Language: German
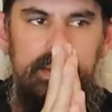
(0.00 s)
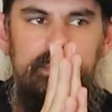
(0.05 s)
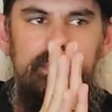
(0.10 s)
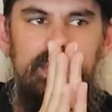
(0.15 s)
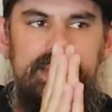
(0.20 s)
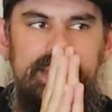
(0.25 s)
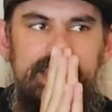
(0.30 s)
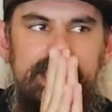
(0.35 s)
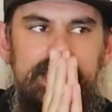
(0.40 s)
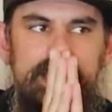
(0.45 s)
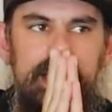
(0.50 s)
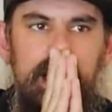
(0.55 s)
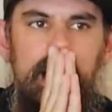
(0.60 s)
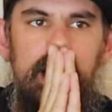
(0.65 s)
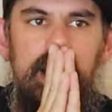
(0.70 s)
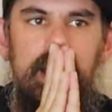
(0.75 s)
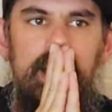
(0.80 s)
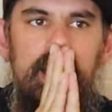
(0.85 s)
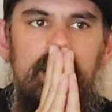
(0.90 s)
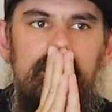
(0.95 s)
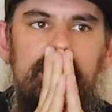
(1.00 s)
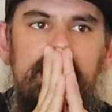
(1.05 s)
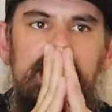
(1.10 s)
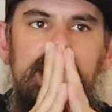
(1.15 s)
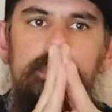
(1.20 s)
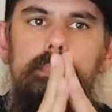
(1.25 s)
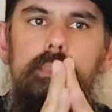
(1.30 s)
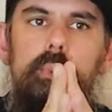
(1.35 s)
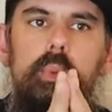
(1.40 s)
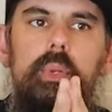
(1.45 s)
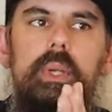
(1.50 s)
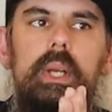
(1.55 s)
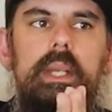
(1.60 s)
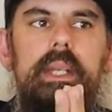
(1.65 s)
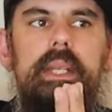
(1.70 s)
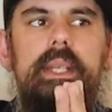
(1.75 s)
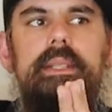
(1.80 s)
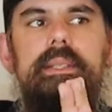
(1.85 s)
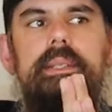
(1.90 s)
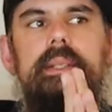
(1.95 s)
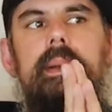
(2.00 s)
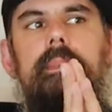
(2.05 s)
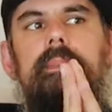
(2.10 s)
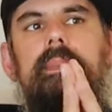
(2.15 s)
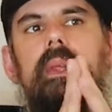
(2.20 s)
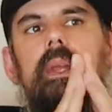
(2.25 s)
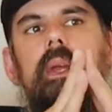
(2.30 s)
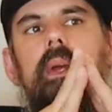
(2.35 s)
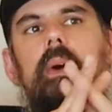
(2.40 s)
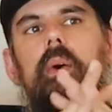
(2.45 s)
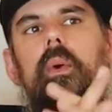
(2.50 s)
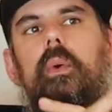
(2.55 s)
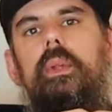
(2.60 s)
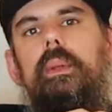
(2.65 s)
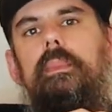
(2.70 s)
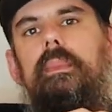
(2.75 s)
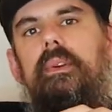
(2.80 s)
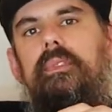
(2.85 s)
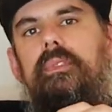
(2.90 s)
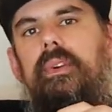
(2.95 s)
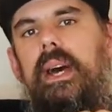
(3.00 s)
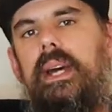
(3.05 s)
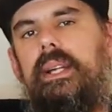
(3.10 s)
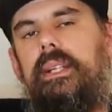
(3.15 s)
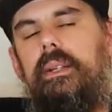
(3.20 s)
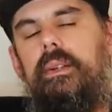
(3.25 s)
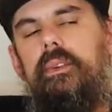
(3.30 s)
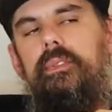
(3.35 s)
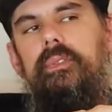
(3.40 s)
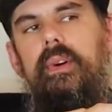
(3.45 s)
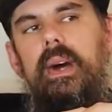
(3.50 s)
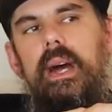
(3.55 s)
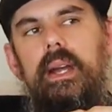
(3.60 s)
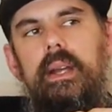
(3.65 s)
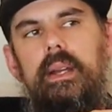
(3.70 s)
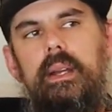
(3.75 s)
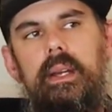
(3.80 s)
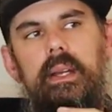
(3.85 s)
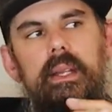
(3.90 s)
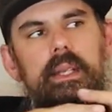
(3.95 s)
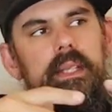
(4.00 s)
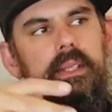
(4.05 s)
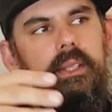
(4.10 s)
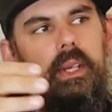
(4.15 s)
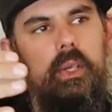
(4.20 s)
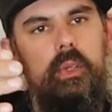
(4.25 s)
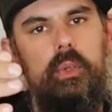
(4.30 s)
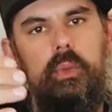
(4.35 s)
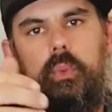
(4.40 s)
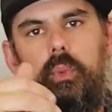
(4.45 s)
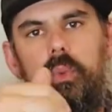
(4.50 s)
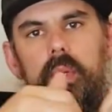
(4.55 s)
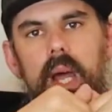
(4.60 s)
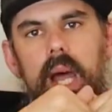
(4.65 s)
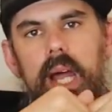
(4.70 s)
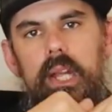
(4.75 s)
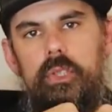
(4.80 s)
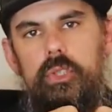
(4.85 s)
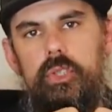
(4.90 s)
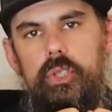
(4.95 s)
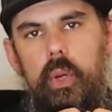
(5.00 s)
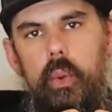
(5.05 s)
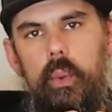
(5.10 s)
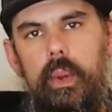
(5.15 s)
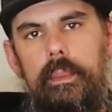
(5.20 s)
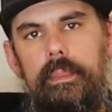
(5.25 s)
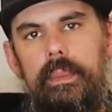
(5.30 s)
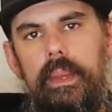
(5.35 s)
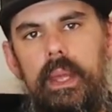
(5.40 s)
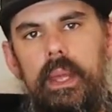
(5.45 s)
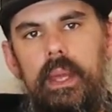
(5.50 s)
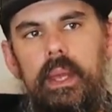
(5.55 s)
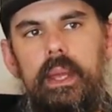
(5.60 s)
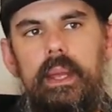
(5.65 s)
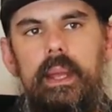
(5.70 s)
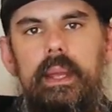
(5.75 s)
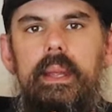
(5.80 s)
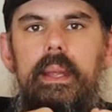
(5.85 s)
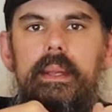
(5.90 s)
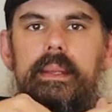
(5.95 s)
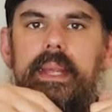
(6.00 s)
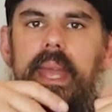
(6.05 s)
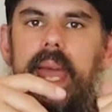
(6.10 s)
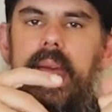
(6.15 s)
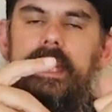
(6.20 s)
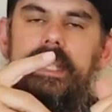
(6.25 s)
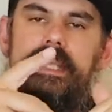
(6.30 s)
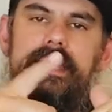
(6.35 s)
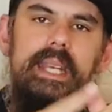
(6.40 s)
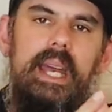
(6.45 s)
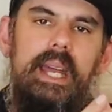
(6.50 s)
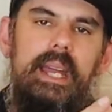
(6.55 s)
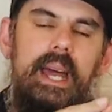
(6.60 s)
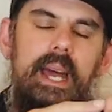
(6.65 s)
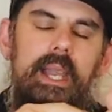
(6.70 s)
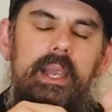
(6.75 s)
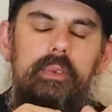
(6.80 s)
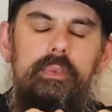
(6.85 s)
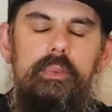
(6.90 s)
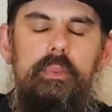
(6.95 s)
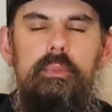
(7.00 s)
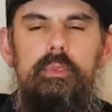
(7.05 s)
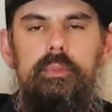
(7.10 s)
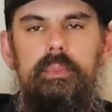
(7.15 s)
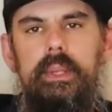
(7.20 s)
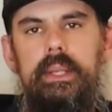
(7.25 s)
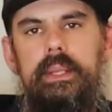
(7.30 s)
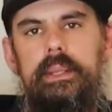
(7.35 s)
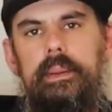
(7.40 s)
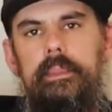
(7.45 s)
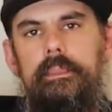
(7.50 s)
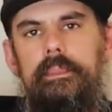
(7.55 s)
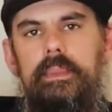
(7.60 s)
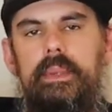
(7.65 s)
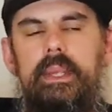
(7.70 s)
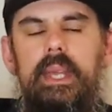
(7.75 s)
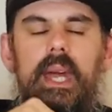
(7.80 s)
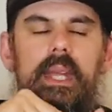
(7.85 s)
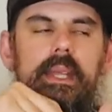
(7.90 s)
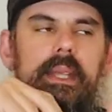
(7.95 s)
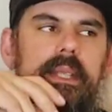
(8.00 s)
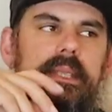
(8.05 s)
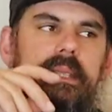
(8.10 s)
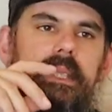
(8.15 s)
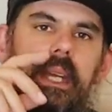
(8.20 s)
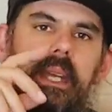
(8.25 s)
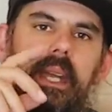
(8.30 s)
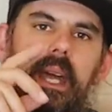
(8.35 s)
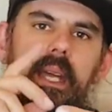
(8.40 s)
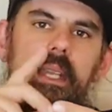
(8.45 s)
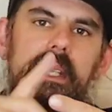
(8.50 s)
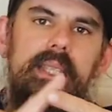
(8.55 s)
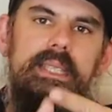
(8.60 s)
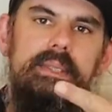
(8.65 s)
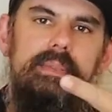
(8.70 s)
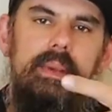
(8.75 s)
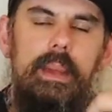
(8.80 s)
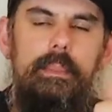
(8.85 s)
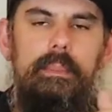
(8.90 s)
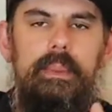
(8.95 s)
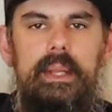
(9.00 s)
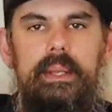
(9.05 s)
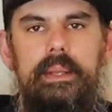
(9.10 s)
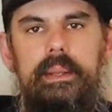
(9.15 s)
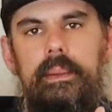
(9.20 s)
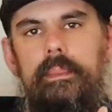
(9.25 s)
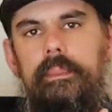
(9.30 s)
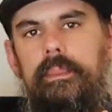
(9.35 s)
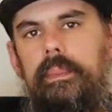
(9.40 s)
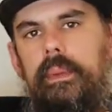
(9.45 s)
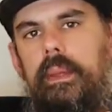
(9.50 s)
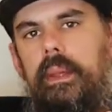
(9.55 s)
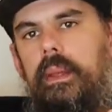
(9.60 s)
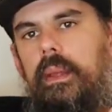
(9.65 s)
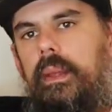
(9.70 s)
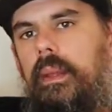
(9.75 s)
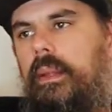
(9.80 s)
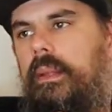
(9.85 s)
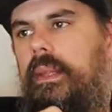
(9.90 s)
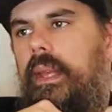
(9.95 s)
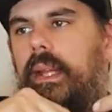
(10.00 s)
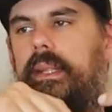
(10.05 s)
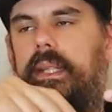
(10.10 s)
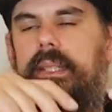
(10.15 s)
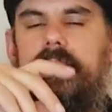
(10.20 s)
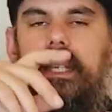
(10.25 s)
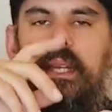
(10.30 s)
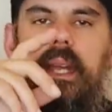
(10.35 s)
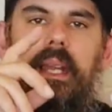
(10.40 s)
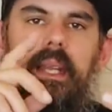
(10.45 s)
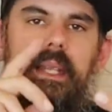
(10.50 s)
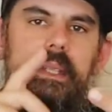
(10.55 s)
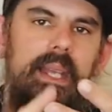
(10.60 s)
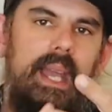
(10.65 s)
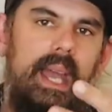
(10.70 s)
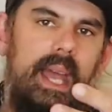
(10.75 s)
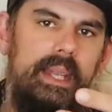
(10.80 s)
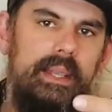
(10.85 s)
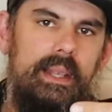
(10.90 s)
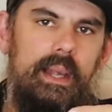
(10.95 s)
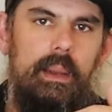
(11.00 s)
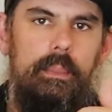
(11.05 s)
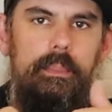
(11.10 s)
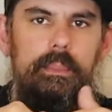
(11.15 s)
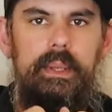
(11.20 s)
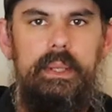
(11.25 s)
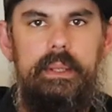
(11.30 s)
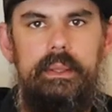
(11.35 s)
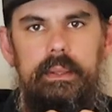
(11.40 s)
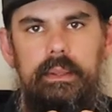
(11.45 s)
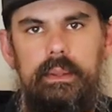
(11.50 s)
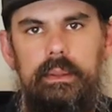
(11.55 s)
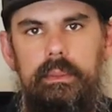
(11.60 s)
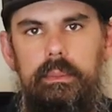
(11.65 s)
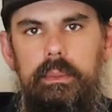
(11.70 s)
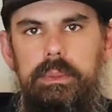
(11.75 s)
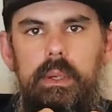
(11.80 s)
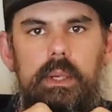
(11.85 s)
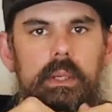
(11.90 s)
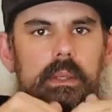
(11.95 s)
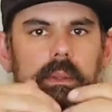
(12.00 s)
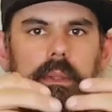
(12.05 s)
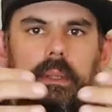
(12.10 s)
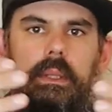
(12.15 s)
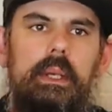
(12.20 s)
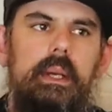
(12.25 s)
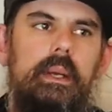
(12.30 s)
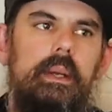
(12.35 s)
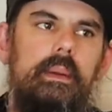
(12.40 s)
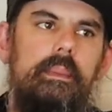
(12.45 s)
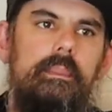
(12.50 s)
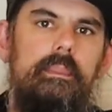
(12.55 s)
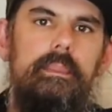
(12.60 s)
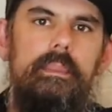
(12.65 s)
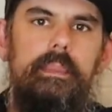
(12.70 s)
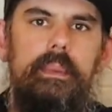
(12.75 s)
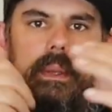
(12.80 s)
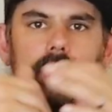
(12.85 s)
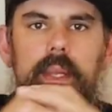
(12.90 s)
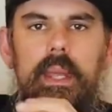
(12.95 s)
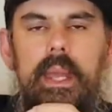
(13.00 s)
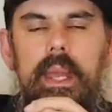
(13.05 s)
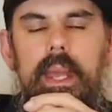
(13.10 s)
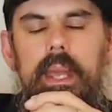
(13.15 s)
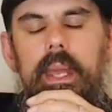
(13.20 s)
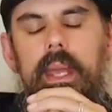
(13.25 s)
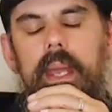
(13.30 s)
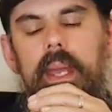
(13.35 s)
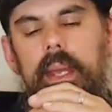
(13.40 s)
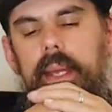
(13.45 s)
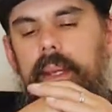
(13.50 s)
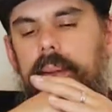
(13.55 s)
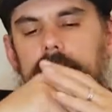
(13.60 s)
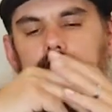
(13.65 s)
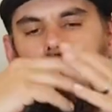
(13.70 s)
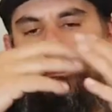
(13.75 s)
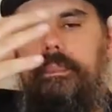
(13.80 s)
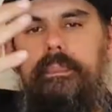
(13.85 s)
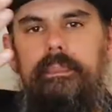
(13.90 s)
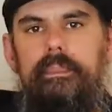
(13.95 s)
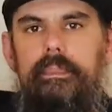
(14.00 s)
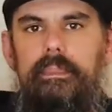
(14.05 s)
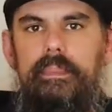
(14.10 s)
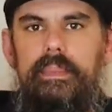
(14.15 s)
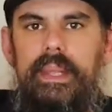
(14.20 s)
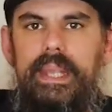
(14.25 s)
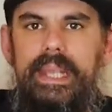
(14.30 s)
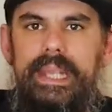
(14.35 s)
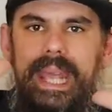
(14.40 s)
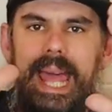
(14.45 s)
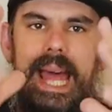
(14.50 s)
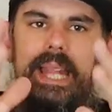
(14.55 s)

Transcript: was ich da, wenn ich Bücher lese oder mir Fachliteratur Fach, äh, anschaue, die einen sagen alle fünf Meter, die anderen sagen alle zwei Meter, die anderen sagen alle dreieinhalb Meter. Ähm, ich